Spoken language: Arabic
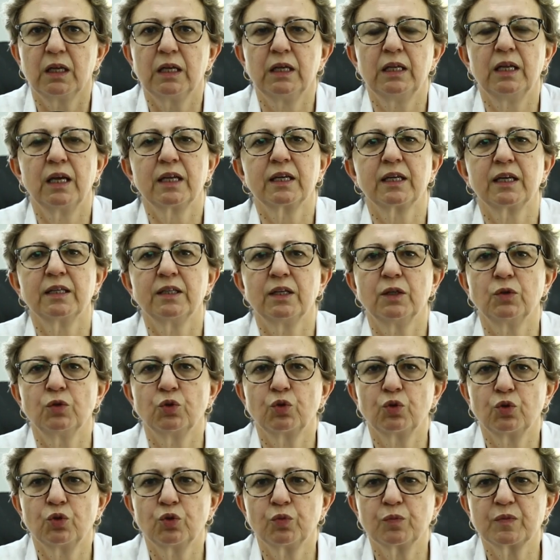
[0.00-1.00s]
الا كان
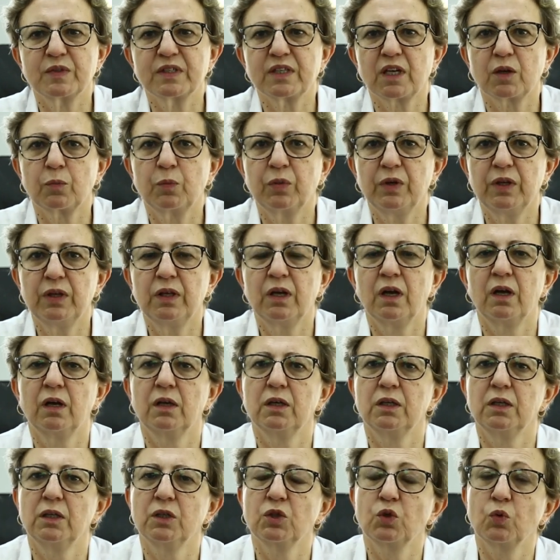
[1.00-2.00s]
عندهم
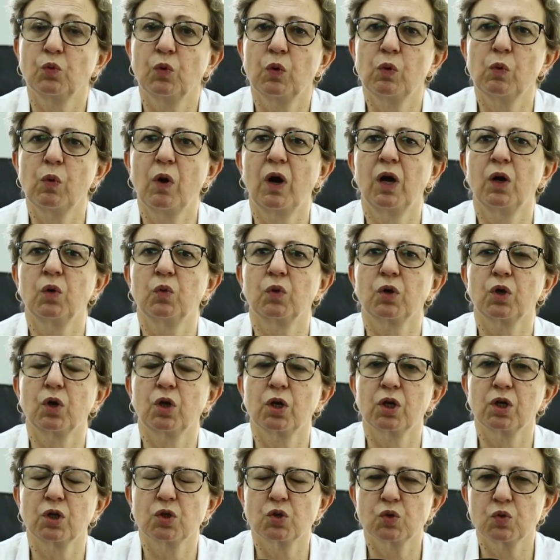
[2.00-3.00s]
زربيه يطويوها
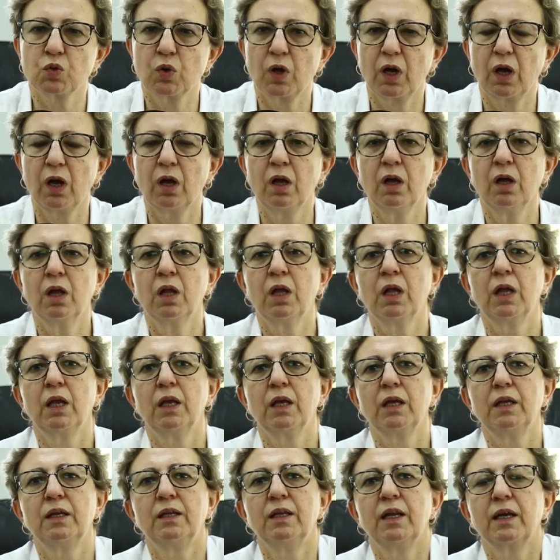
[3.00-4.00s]
ويخرجوها
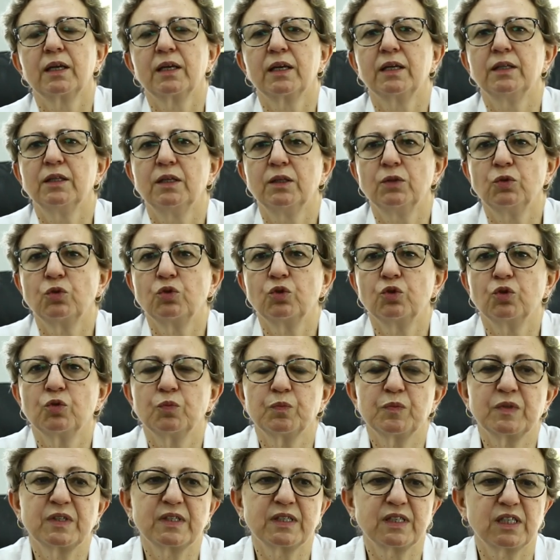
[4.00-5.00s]
الا كان
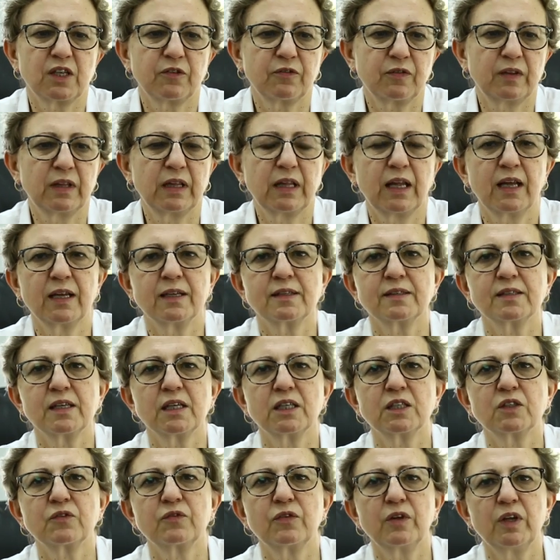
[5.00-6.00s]
عندهم بزاف
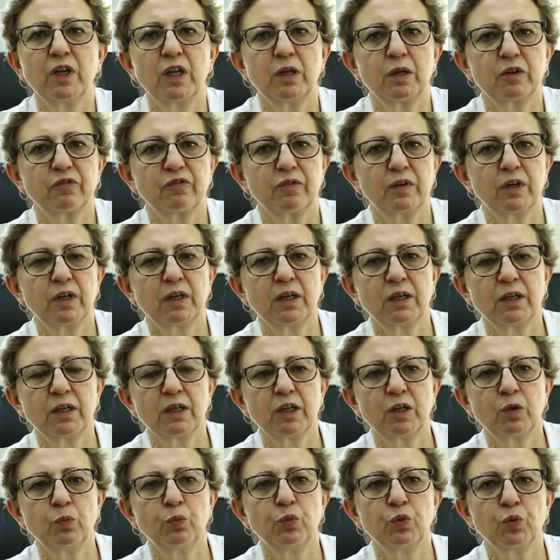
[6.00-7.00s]
الاثاث في
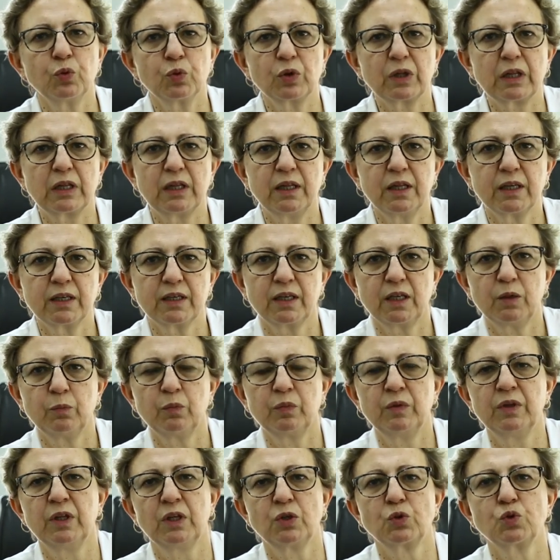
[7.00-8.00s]
البيوت اللي
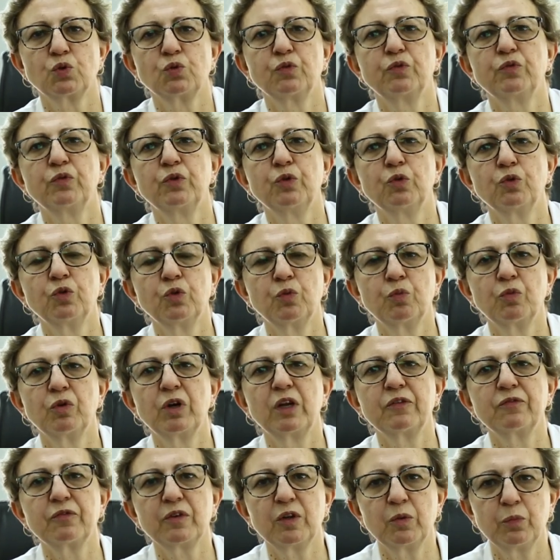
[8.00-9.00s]
كينعسوا فيهم
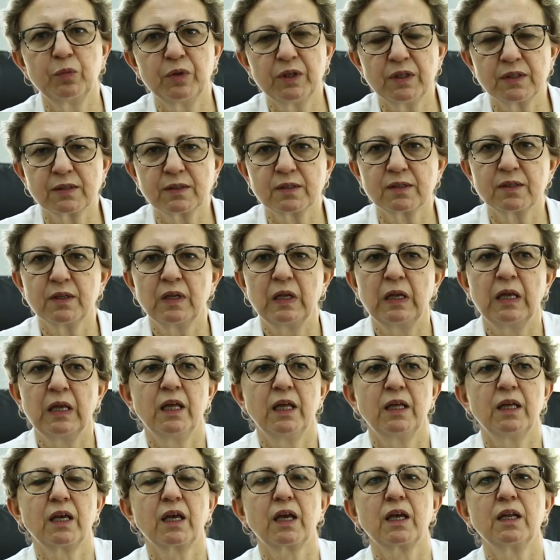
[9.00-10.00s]
ولا في البيت
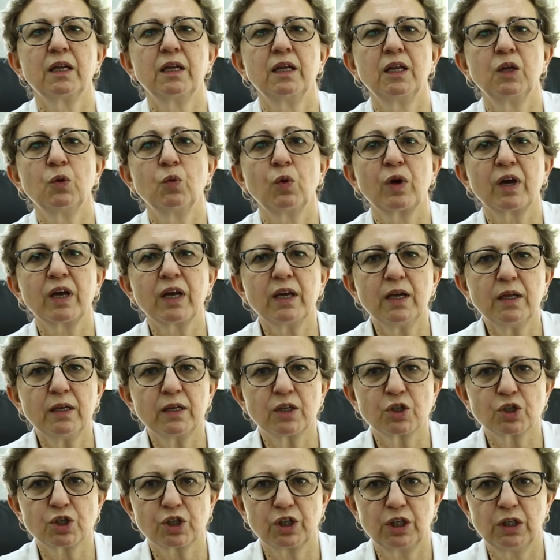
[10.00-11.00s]
يخليو غير
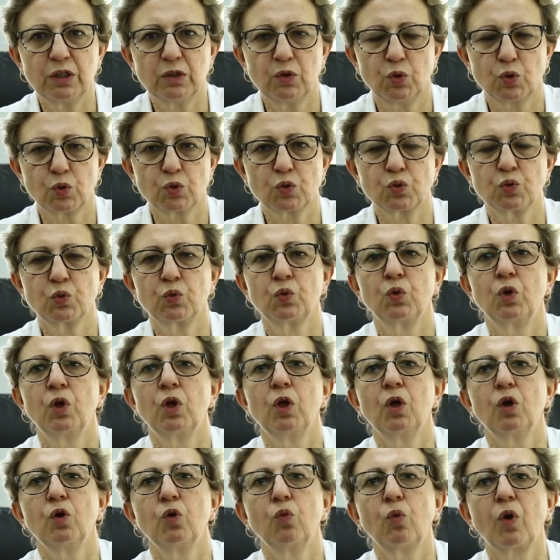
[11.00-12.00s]
علاش كينعسوا
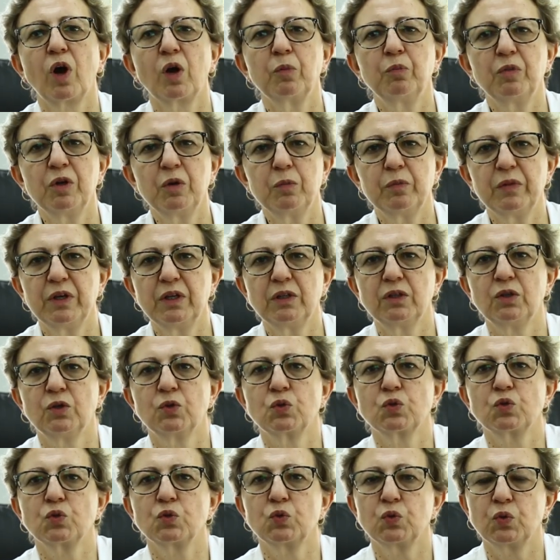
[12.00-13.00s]
وقبل ما
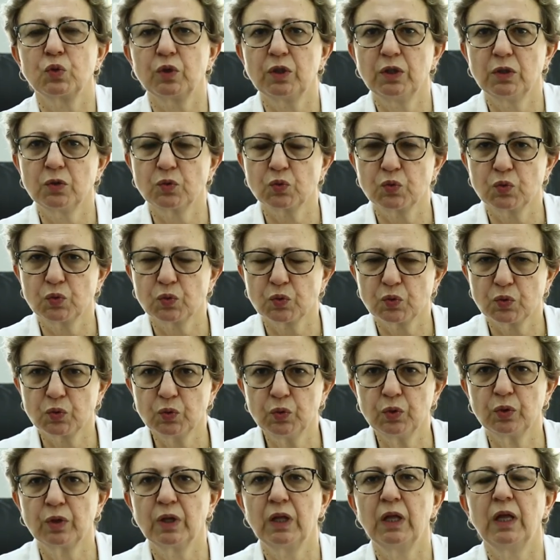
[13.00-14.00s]
ينعسوا
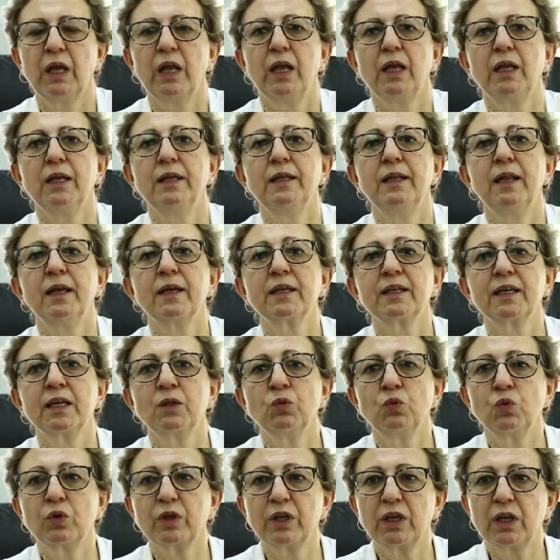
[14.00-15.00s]
يسوسوه الا
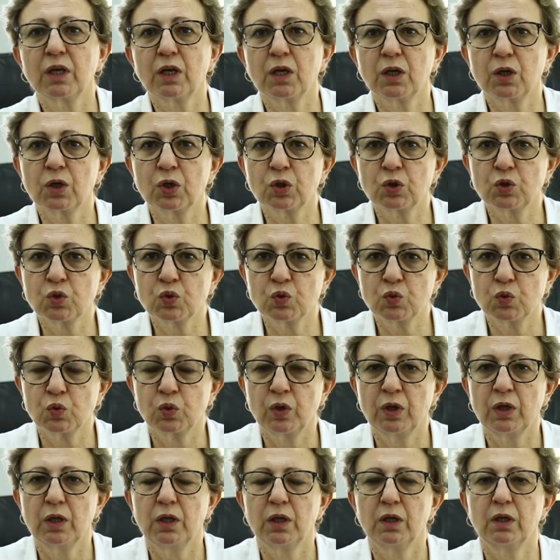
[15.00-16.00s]
كانوا كيخرجوا
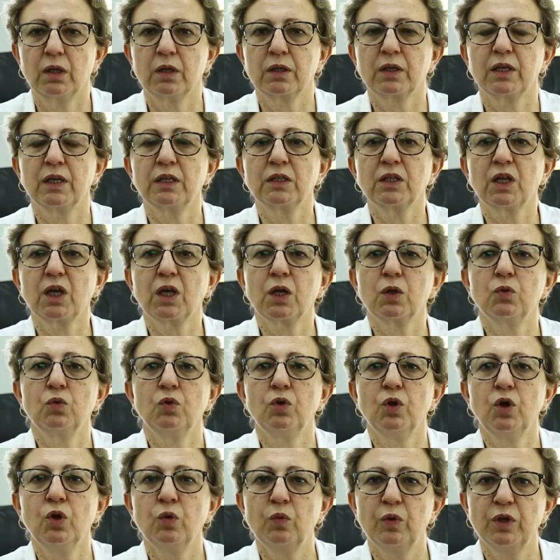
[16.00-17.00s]

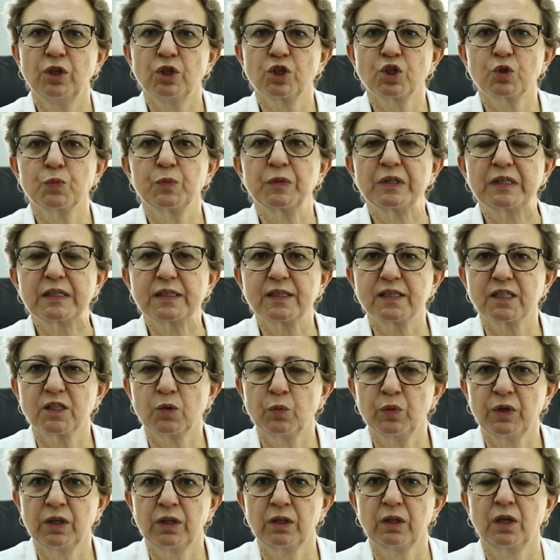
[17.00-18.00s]
كيدخلوا الحوايج من
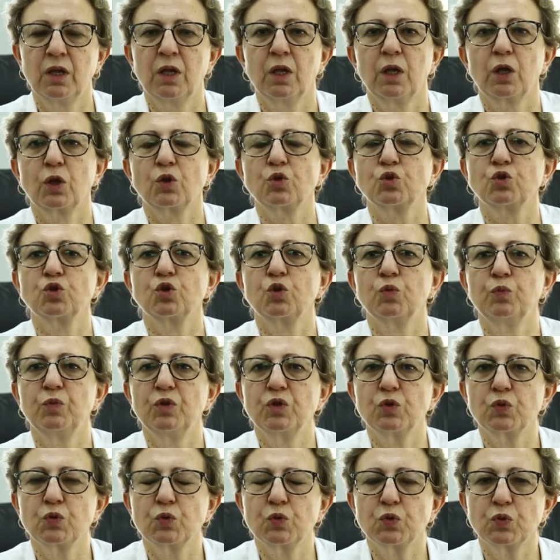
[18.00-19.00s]
التصبين خصهم
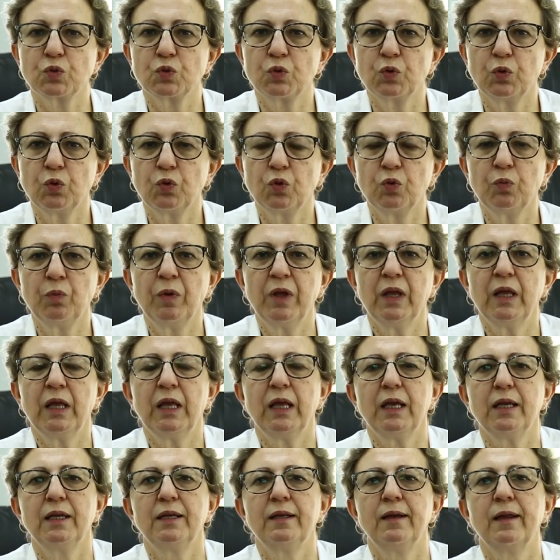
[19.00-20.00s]
يسوسوهم
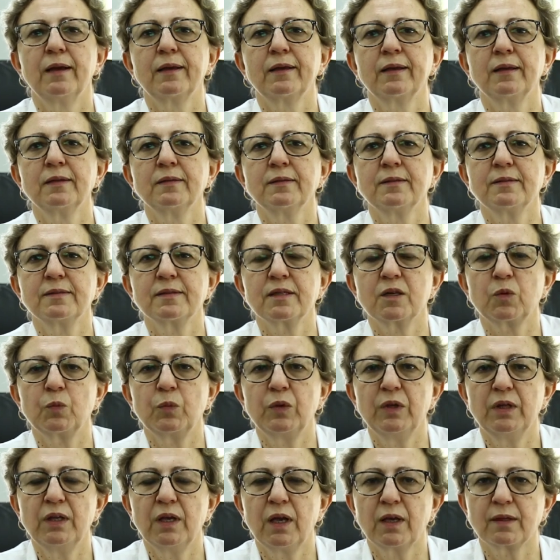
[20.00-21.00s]
الا كانت
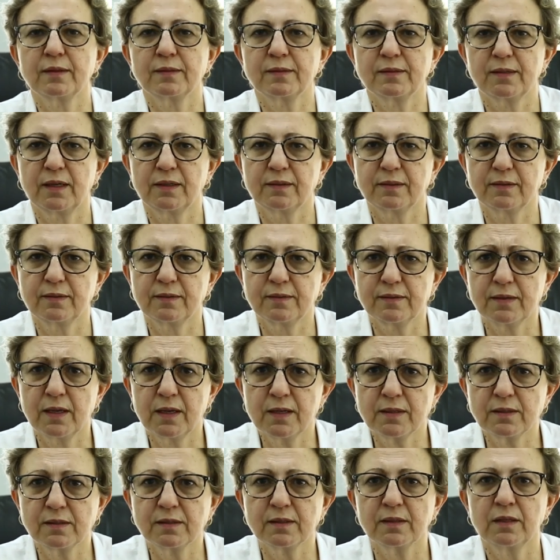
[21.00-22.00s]
زربيه خصها
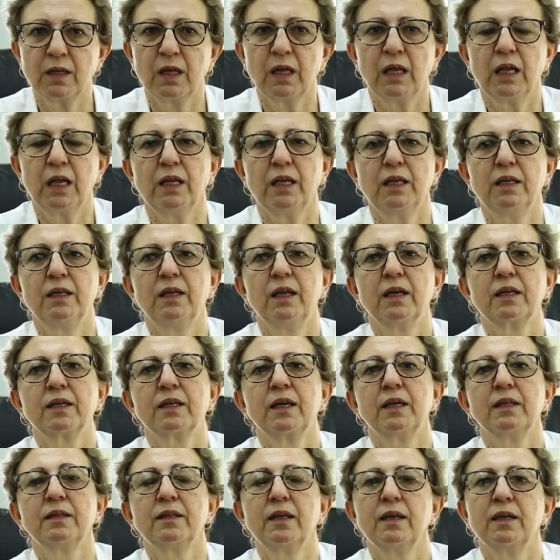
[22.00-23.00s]
تساس الا
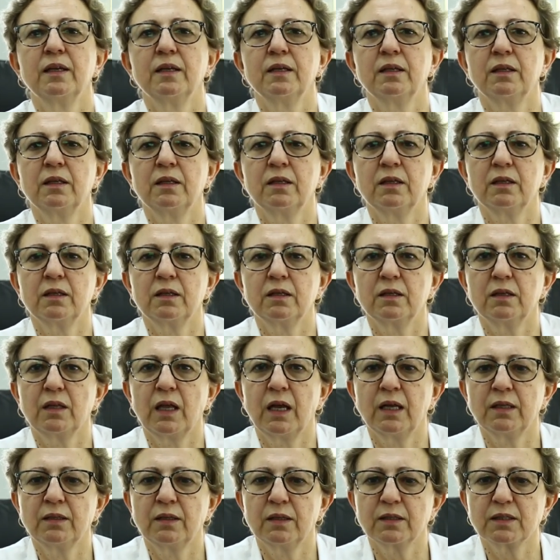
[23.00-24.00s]
كان آه
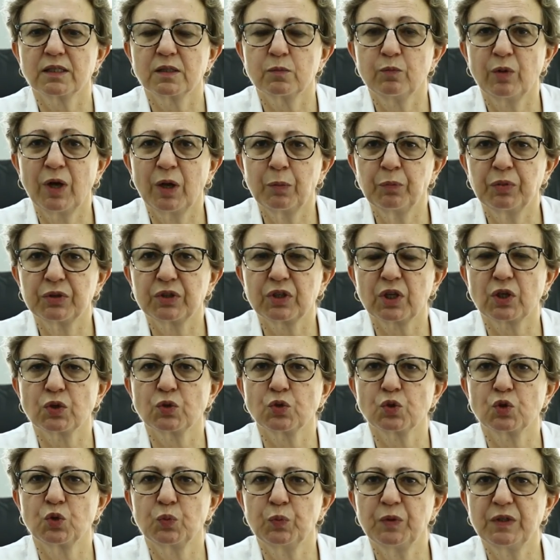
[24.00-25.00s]
هذا صبابط
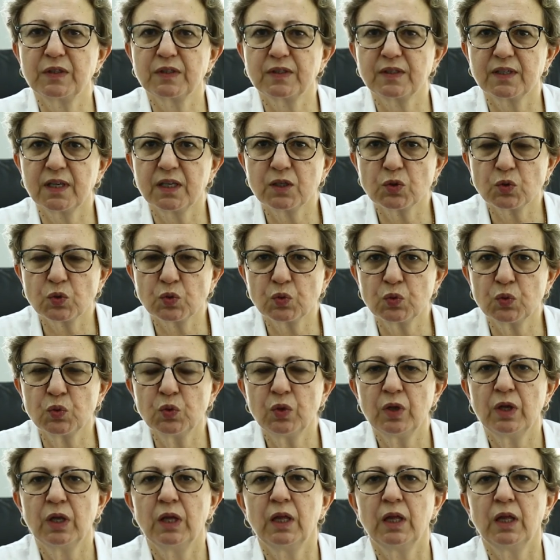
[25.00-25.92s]
خصهم يتساسوا